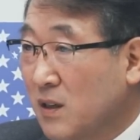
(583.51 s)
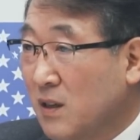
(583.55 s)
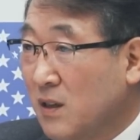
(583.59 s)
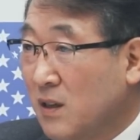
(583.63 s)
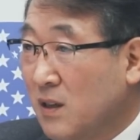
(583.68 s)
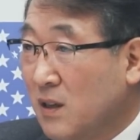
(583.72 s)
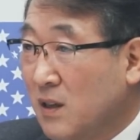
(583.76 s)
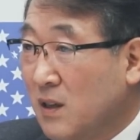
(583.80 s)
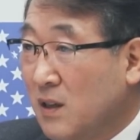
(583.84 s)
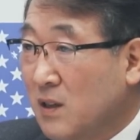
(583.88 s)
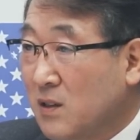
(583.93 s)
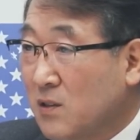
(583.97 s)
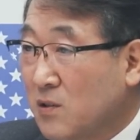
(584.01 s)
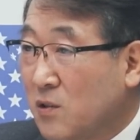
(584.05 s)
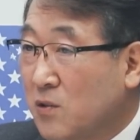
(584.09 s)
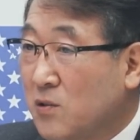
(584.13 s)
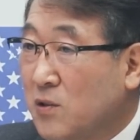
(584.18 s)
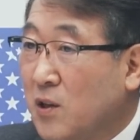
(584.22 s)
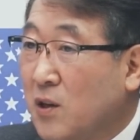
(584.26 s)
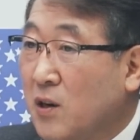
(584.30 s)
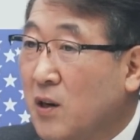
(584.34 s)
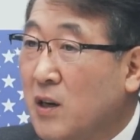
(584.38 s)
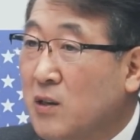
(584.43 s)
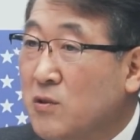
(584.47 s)
그렇겠죠. 더 예.
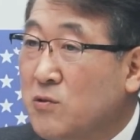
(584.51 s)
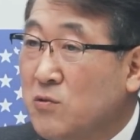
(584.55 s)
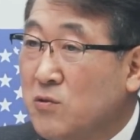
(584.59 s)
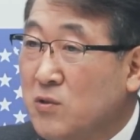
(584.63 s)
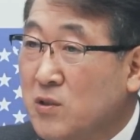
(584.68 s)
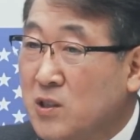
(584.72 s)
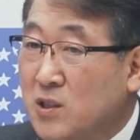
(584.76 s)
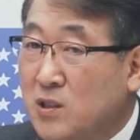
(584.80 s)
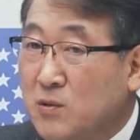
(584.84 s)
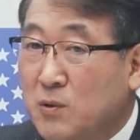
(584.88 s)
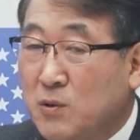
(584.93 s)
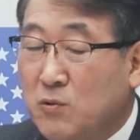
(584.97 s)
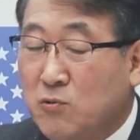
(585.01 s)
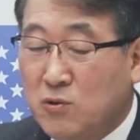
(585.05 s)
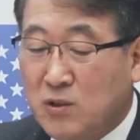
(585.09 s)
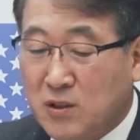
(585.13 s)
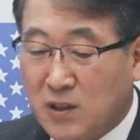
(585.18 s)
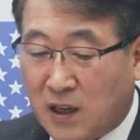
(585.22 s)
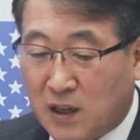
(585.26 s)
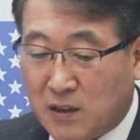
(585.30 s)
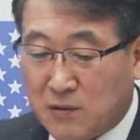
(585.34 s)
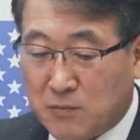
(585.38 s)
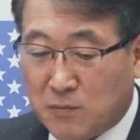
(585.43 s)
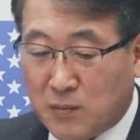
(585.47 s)
내려갈 수는 있지만
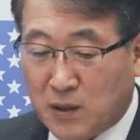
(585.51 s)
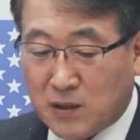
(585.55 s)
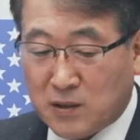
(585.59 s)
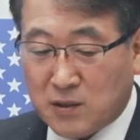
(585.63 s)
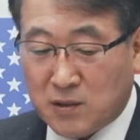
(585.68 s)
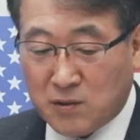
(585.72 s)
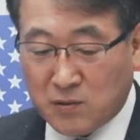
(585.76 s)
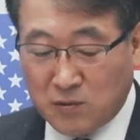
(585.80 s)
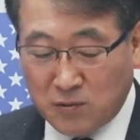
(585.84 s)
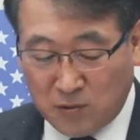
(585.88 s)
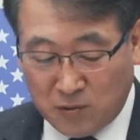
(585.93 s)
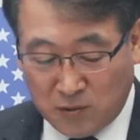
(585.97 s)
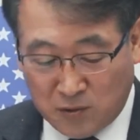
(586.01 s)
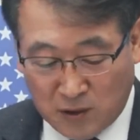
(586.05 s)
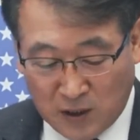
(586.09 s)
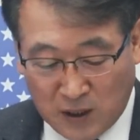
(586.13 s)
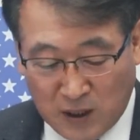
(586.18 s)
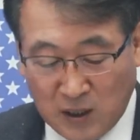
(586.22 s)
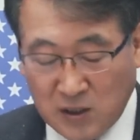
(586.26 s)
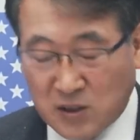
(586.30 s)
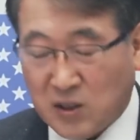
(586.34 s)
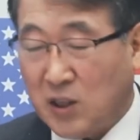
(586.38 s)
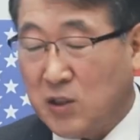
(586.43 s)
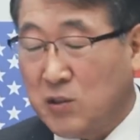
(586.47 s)
우리가 아는 방식으로
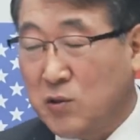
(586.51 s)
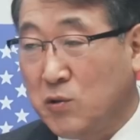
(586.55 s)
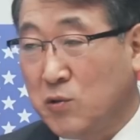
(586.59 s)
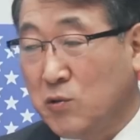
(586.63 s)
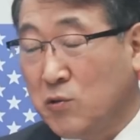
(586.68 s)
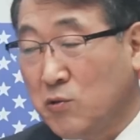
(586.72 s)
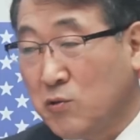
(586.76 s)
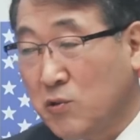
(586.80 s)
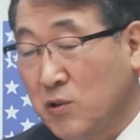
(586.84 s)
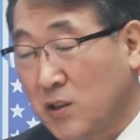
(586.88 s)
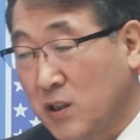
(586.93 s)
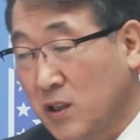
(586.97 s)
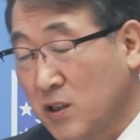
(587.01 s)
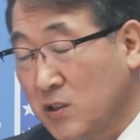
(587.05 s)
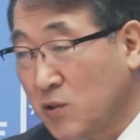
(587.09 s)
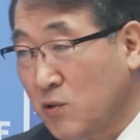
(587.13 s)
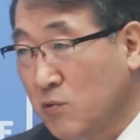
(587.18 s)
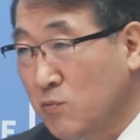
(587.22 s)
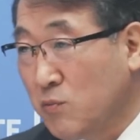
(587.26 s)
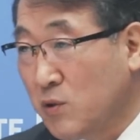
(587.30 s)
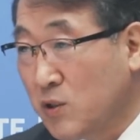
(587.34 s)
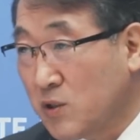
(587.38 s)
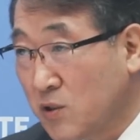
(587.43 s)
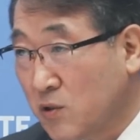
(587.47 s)
대출 규제나
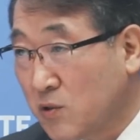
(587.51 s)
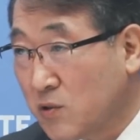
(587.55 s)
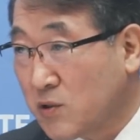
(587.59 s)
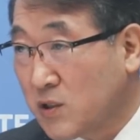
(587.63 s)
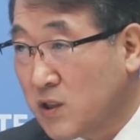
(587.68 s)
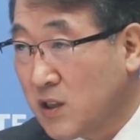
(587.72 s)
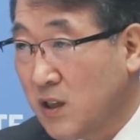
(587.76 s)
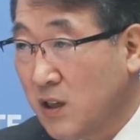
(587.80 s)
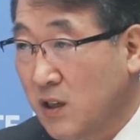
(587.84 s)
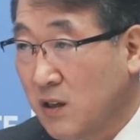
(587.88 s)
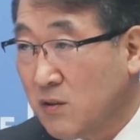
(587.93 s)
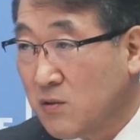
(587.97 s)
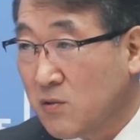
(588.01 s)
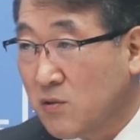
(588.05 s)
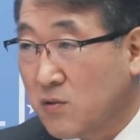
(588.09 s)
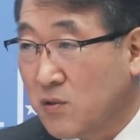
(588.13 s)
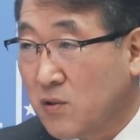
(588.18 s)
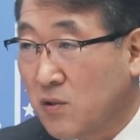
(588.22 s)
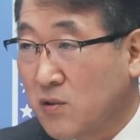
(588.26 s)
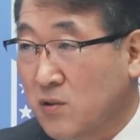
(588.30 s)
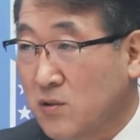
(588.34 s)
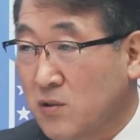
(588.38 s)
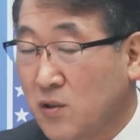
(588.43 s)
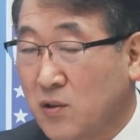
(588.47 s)
정부의 정책 또
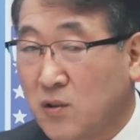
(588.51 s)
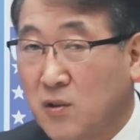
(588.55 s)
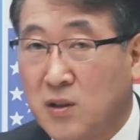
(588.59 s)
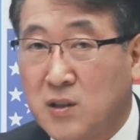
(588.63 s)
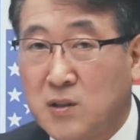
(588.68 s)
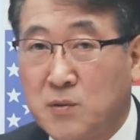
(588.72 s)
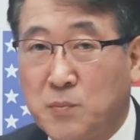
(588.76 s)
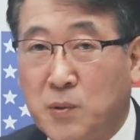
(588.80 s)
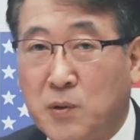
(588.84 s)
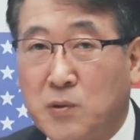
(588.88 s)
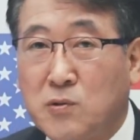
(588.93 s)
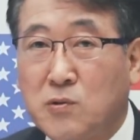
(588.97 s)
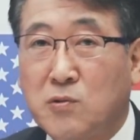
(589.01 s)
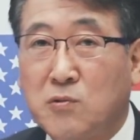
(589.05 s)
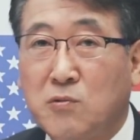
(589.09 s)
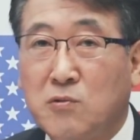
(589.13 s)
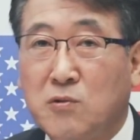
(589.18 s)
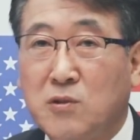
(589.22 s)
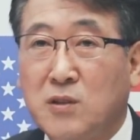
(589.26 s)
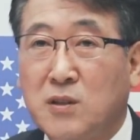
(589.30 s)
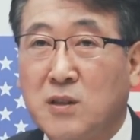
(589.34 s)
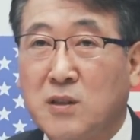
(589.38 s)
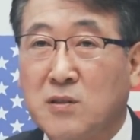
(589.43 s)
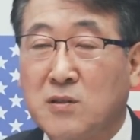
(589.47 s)
경 여러 가지
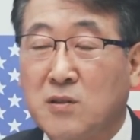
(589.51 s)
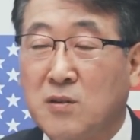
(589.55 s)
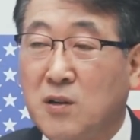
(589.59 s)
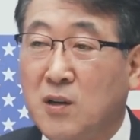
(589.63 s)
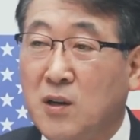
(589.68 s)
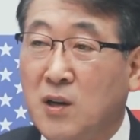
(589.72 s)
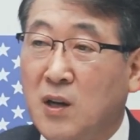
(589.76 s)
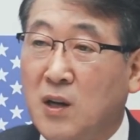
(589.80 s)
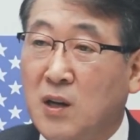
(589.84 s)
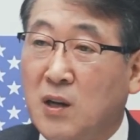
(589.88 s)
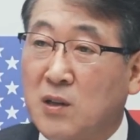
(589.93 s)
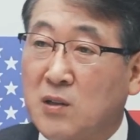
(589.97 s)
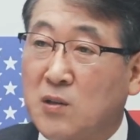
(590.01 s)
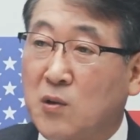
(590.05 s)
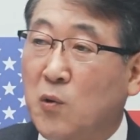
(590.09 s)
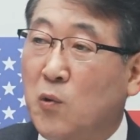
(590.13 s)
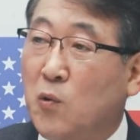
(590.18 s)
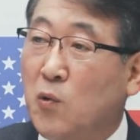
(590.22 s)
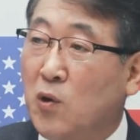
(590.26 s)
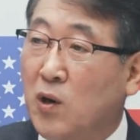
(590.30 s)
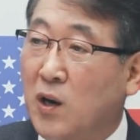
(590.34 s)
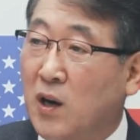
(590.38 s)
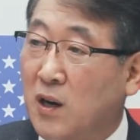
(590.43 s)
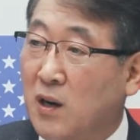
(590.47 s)
변수들로 인해서 더
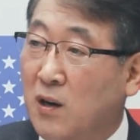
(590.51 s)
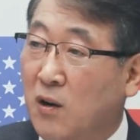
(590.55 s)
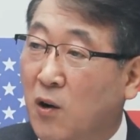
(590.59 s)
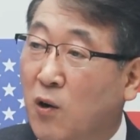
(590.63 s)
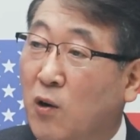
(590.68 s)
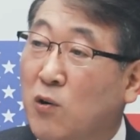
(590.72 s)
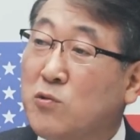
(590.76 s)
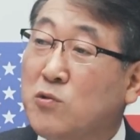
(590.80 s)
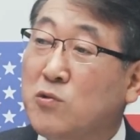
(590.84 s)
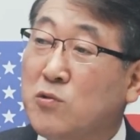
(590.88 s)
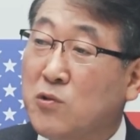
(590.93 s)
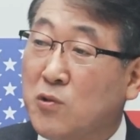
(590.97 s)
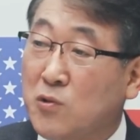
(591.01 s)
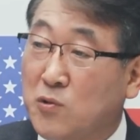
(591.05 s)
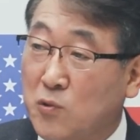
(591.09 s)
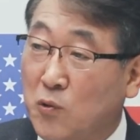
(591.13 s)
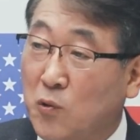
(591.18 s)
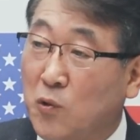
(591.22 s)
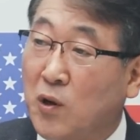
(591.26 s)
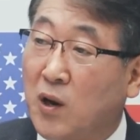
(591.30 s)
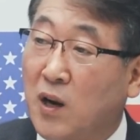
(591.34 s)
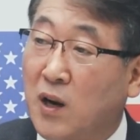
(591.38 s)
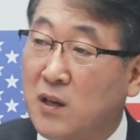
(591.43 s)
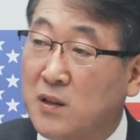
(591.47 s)
올라가 허수적으로
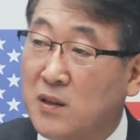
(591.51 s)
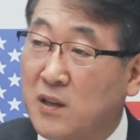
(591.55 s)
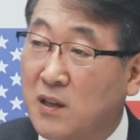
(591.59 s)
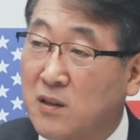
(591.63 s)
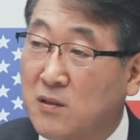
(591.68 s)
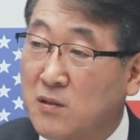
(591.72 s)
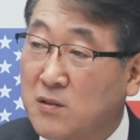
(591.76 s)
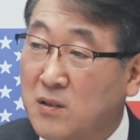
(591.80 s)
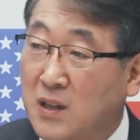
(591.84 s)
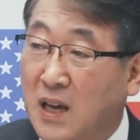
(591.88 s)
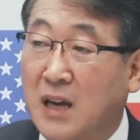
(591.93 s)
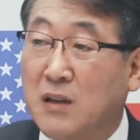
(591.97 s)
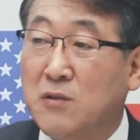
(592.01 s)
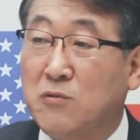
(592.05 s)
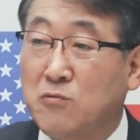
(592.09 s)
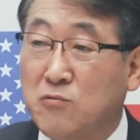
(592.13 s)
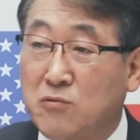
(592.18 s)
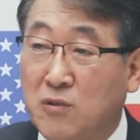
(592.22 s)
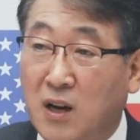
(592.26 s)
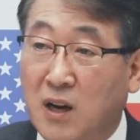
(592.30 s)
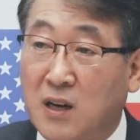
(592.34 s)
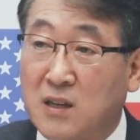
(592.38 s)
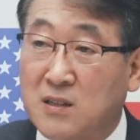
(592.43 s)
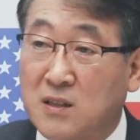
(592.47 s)
올라간다는 건 다
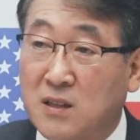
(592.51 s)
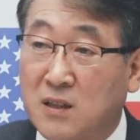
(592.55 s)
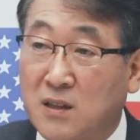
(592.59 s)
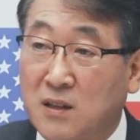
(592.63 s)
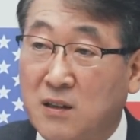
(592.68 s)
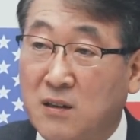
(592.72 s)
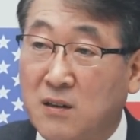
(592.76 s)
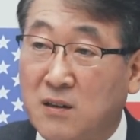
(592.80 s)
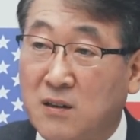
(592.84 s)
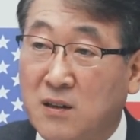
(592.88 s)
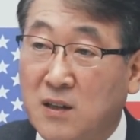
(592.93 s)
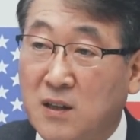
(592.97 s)
누구나 알잖아요.